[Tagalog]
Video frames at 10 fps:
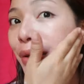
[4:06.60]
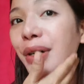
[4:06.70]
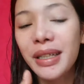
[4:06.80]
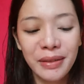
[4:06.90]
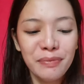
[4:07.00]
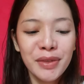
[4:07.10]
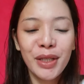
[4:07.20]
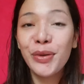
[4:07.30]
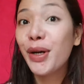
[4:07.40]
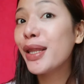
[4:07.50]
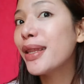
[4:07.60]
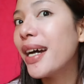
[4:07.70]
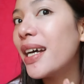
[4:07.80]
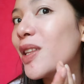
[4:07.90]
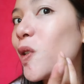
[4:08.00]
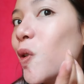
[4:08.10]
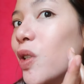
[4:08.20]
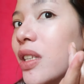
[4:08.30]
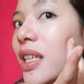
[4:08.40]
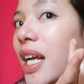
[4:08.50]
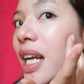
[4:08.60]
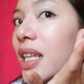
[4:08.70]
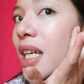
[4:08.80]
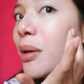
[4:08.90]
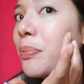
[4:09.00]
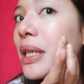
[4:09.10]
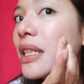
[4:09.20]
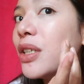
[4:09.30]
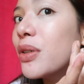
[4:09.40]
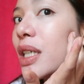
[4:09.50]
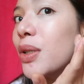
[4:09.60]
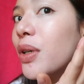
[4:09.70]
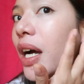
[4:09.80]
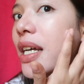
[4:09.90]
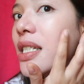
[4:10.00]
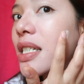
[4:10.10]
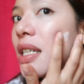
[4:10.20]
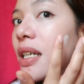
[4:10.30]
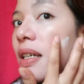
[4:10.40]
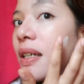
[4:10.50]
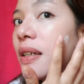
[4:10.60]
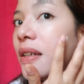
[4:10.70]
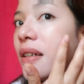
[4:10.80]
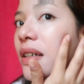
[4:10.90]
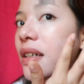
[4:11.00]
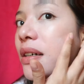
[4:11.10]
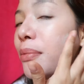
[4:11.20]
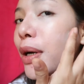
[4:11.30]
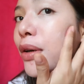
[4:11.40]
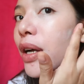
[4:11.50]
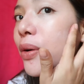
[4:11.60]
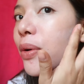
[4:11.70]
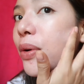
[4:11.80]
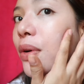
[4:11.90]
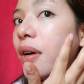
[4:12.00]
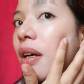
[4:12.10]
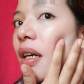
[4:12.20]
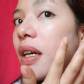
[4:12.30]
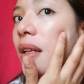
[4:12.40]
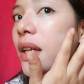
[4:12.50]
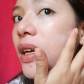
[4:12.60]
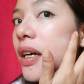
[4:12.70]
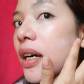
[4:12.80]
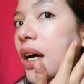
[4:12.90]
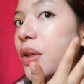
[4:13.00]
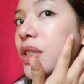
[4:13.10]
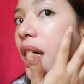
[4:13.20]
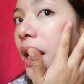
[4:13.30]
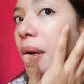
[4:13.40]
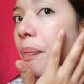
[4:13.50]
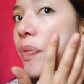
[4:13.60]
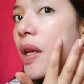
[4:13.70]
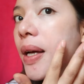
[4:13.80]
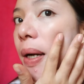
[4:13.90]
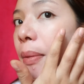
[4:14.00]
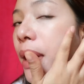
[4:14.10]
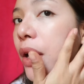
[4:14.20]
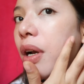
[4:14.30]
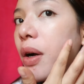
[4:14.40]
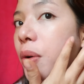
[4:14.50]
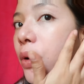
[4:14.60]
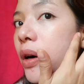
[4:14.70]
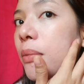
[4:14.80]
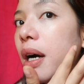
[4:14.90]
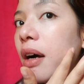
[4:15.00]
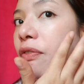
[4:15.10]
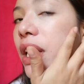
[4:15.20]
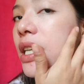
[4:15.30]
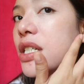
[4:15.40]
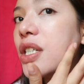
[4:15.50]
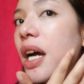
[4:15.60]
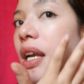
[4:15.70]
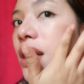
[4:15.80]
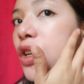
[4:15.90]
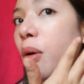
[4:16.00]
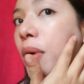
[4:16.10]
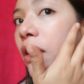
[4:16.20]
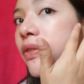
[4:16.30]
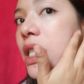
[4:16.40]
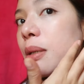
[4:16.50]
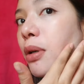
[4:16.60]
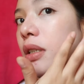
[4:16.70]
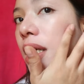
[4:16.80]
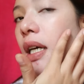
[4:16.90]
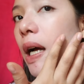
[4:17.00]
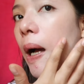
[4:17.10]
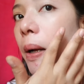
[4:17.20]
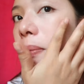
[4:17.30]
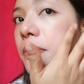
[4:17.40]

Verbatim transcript: Oh, look at that. So, try nating i-build yung dito guys. Meron akong ano dyan, meron akong mga Venus dyan na sobrang visible talaga.